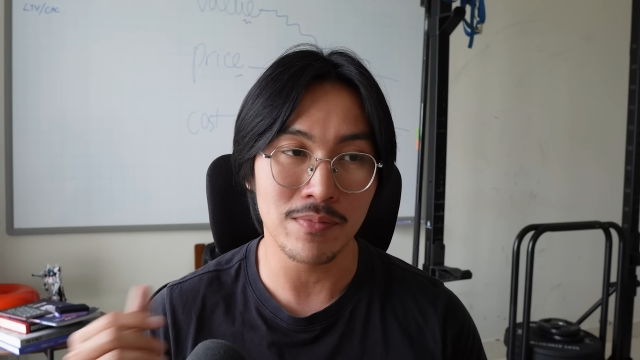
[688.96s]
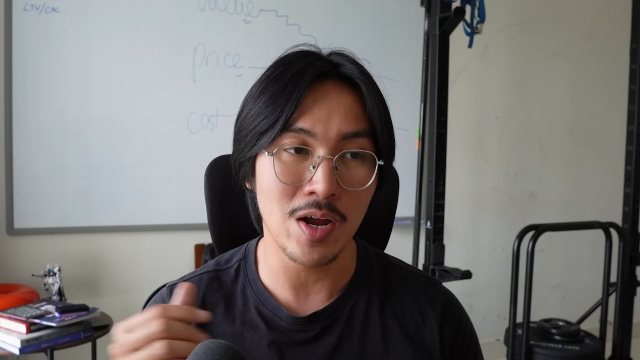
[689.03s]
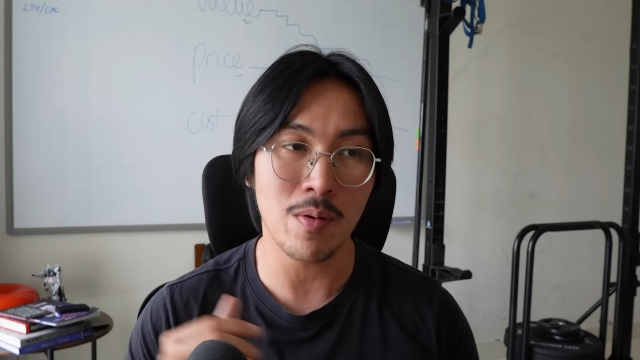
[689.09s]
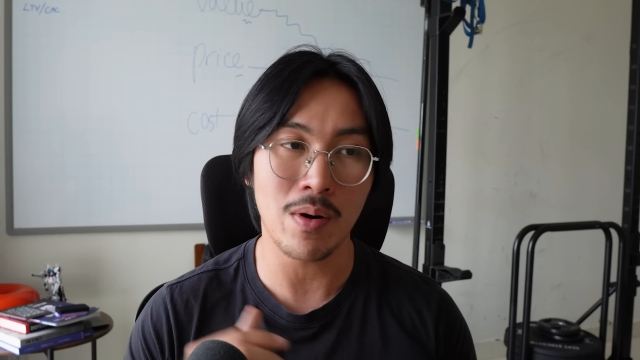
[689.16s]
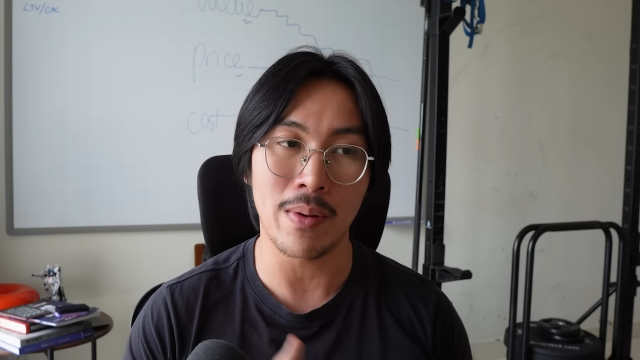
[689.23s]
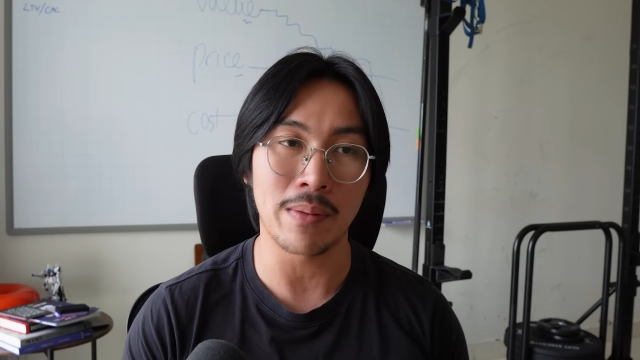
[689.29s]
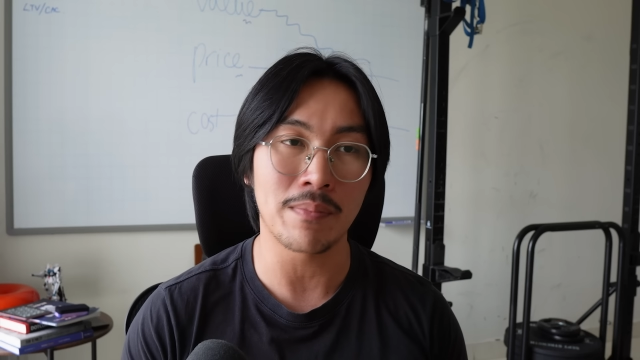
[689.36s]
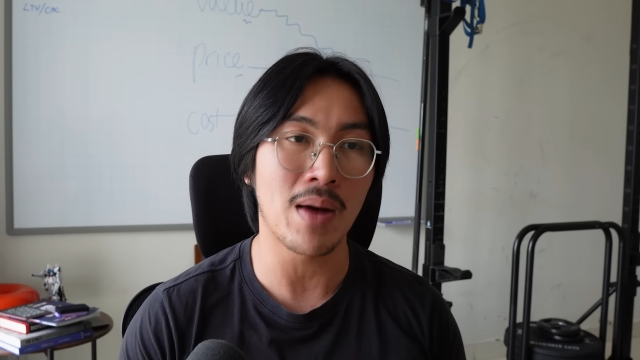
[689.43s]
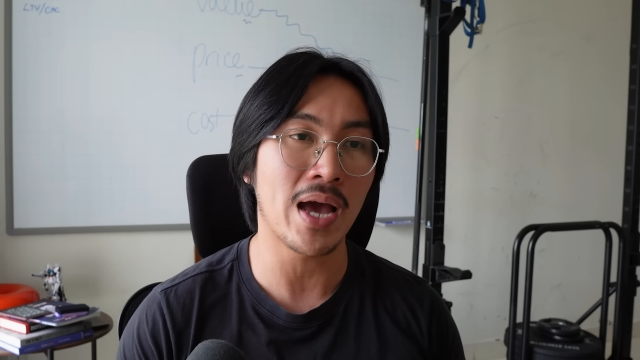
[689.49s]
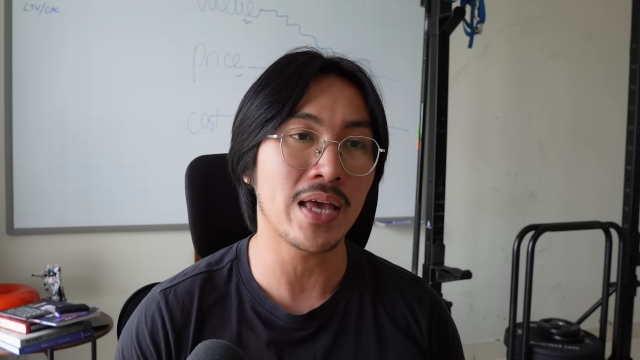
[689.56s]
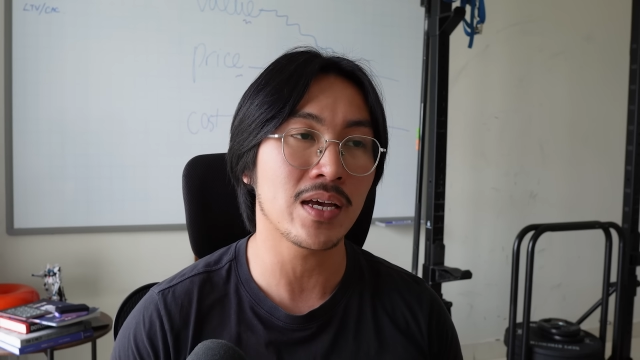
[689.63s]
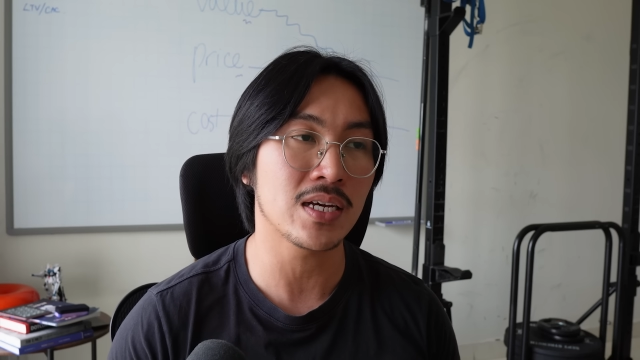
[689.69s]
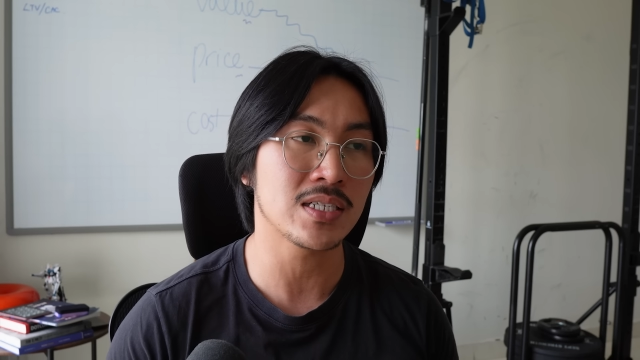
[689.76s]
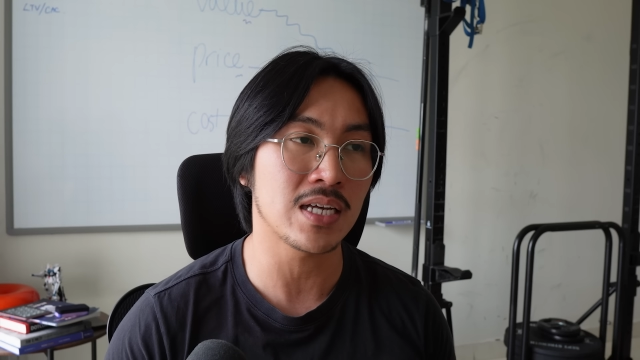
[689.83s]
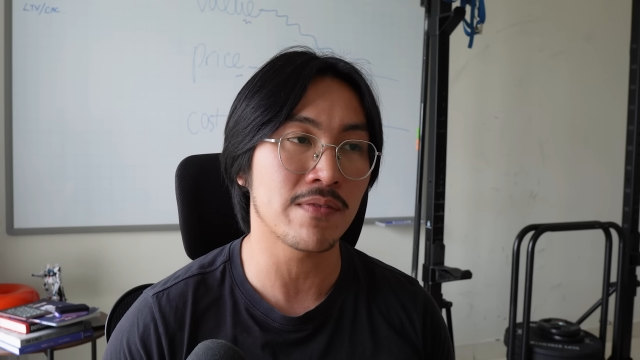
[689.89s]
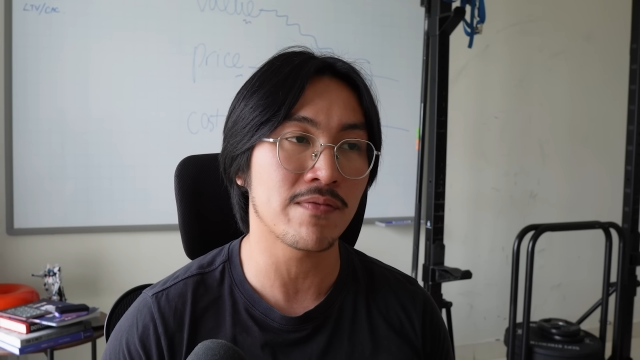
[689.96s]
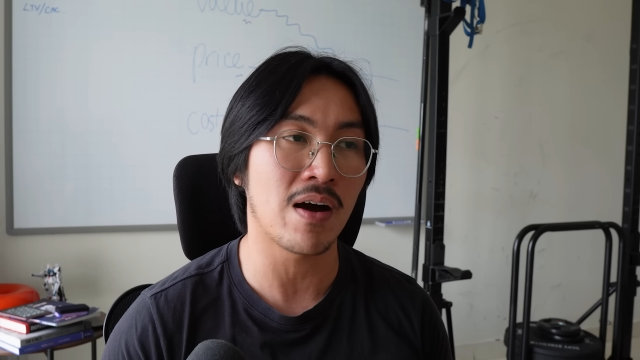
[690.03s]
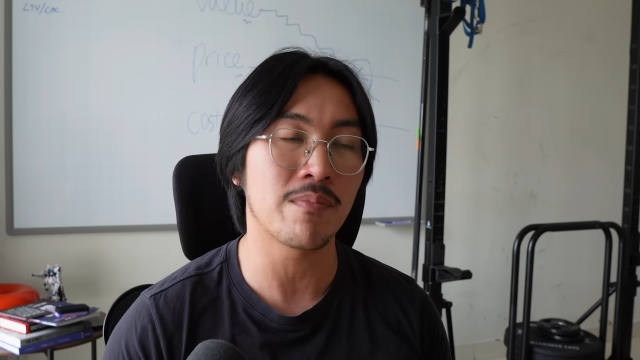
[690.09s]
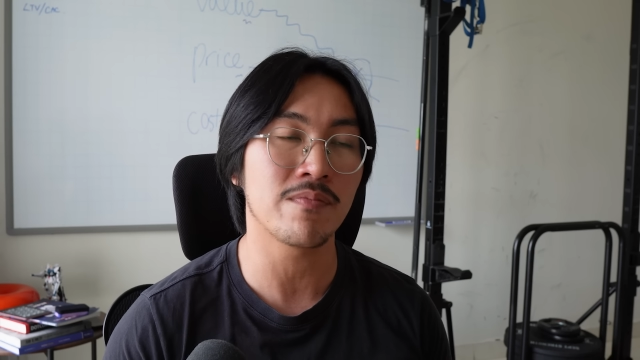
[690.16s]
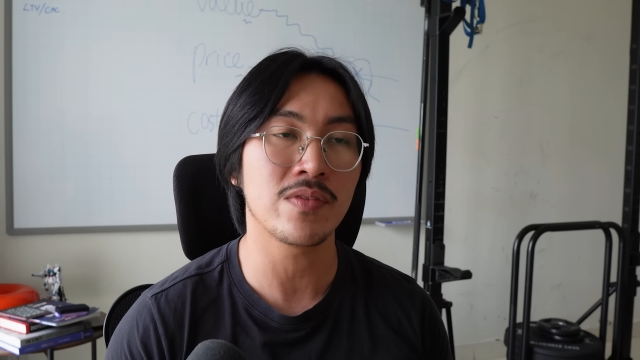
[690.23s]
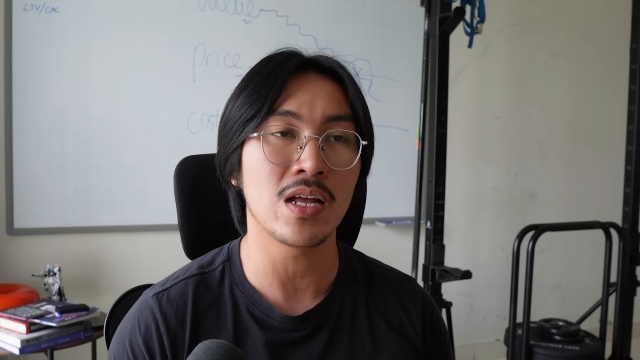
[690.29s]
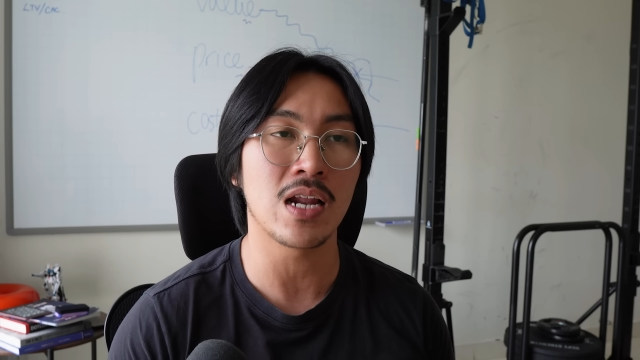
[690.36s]
Nếu mà bạn bán những cái sản
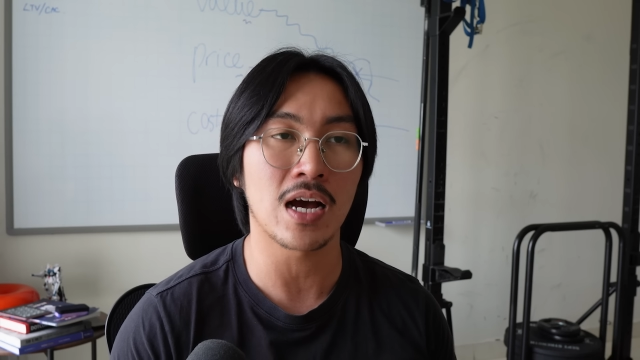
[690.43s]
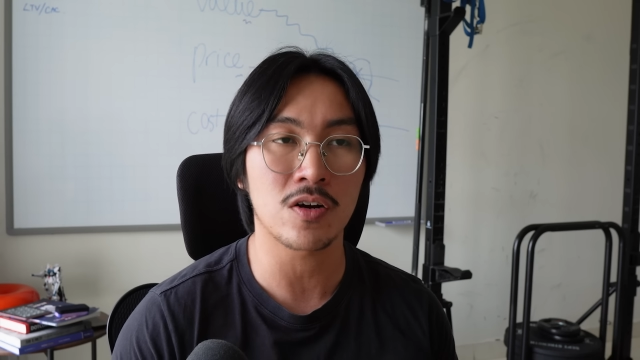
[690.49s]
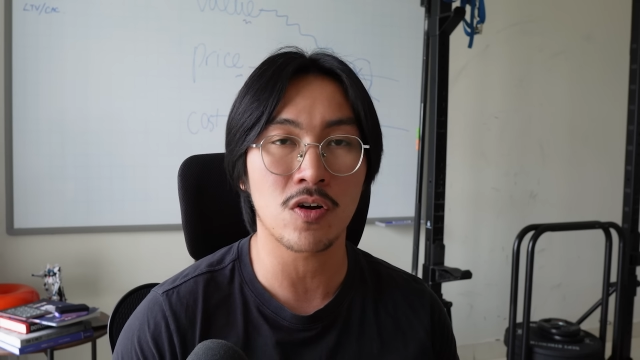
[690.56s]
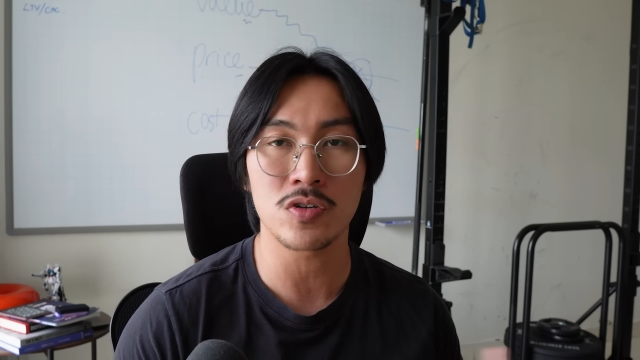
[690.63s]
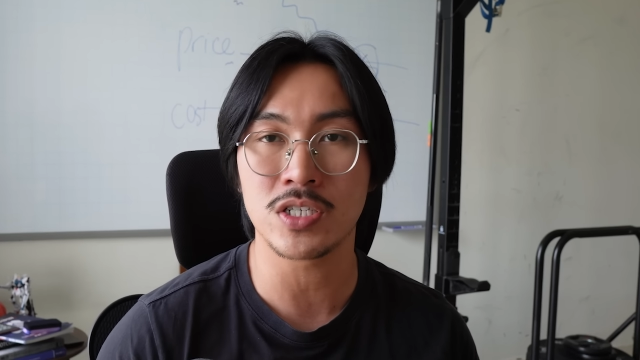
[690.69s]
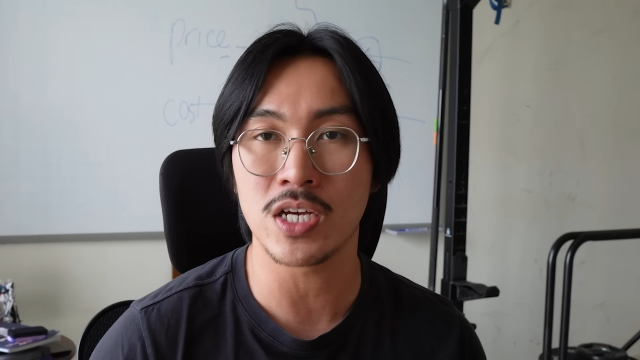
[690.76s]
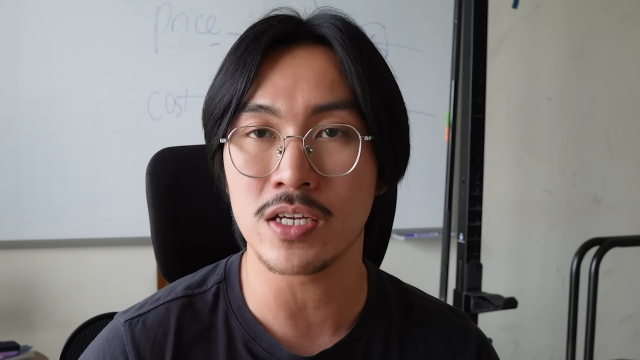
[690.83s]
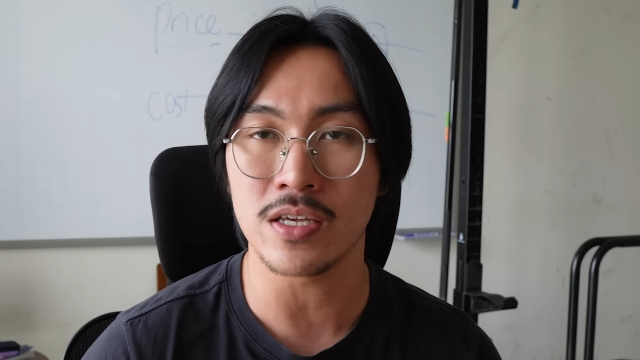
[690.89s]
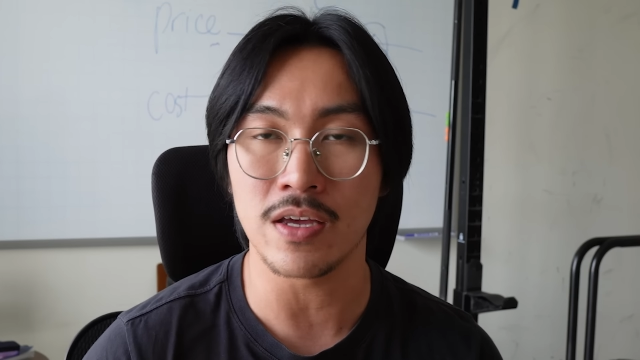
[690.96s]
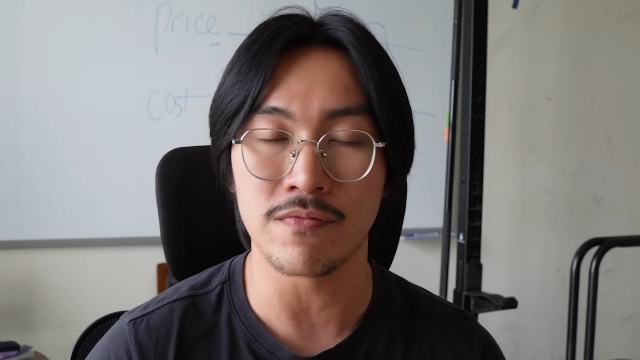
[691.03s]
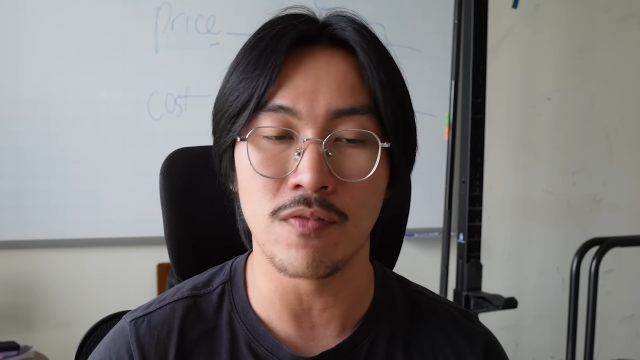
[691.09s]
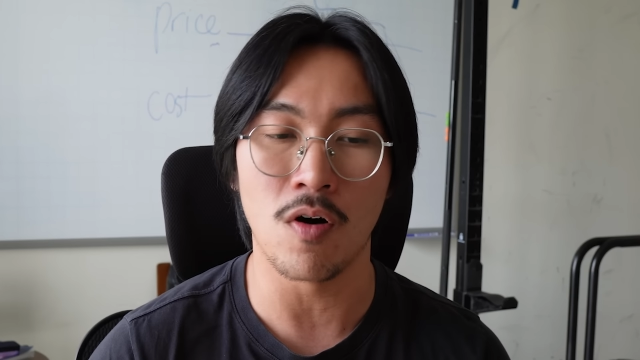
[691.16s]
phẩm như là coaching, dịch